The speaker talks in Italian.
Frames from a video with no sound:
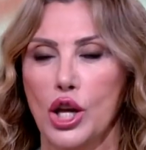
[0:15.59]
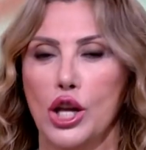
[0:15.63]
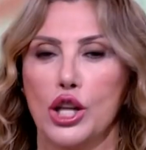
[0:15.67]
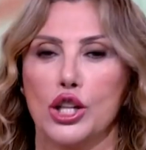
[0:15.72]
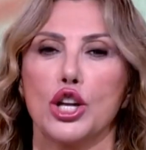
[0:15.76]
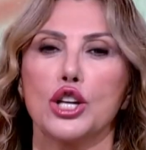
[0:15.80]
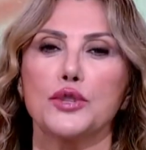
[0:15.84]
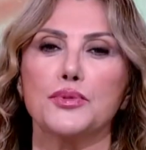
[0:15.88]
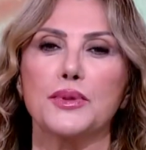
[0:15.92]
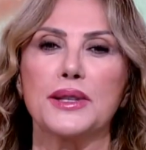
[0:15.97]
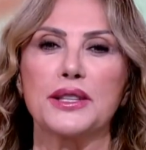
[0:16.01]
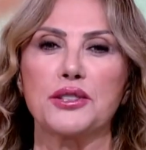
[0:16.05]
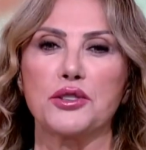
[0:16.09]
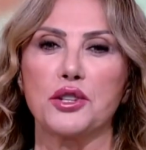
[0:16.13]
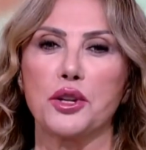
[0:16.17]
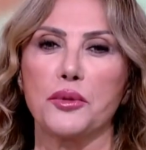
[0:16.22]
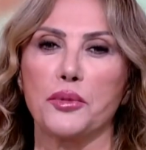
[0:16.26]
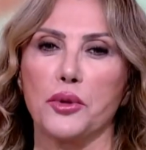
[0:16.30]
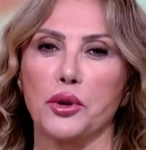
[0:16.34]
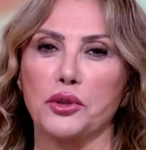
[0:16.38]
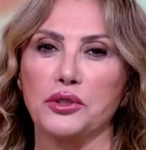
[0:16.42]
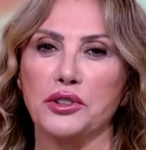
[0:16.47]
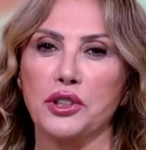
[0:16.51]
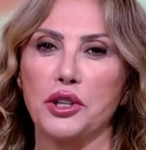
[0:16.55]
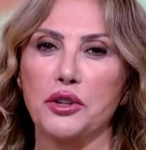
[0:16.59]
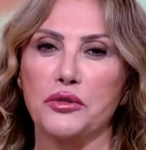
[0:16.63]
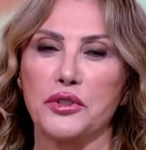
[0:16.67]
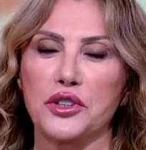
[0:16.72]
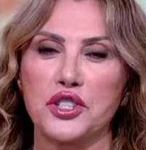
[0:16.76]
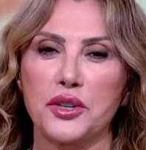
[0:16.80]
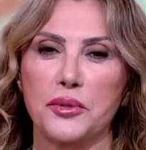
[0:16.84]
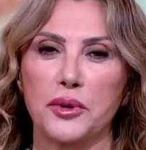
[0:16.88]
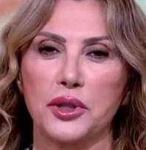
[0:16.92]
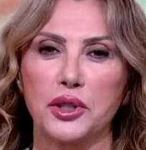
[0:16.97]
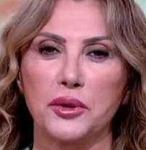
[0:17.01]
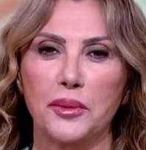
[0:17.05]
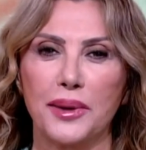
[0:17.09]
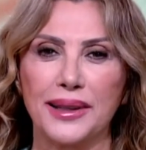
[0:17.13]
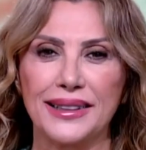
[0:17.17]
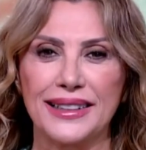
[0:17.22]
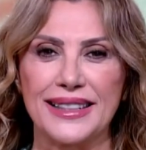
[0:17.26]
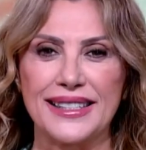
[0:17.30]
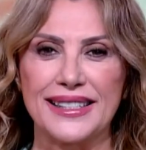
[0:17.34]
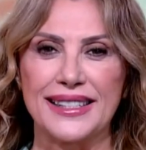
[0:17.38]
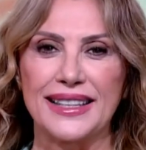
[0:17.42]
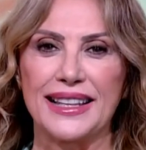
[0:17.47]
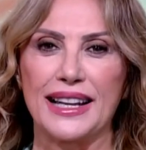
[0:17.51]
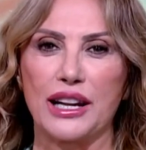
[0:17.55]
Gli ospiti sono pronti, noi facciamo le domande,
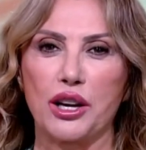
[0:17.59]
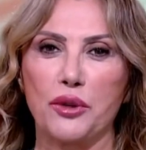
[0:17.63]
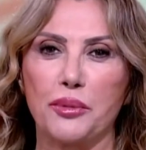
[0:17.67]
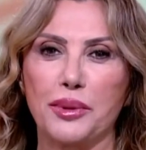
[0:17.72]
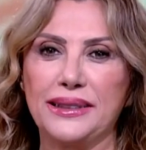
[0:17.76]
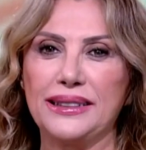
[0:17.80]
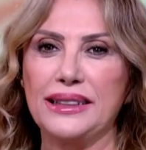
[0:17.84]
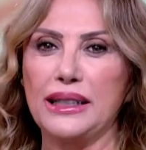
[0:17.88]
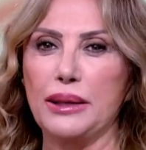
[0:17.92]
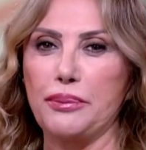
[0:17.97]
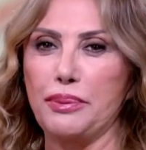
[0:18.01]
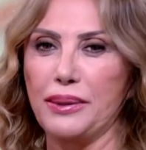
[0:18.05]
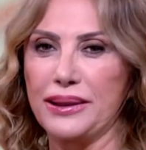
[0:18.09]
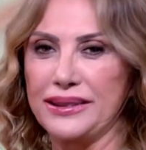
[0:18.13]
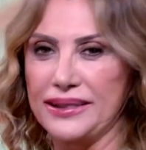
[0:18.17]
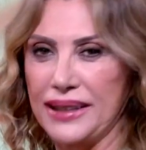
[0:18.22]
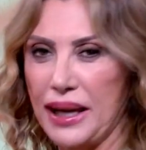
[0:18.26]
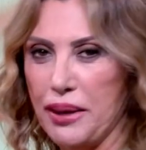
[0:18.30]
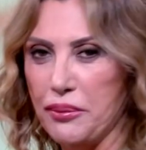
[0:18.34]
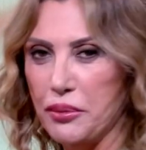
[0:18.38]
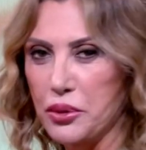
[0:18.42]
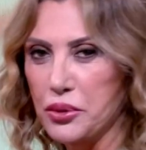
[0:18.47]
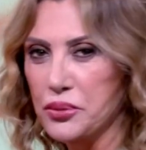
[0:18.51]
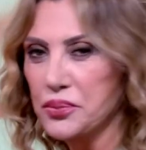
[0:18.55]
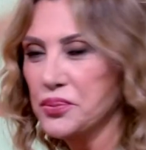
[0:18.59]
sigla la copertina e partiamo.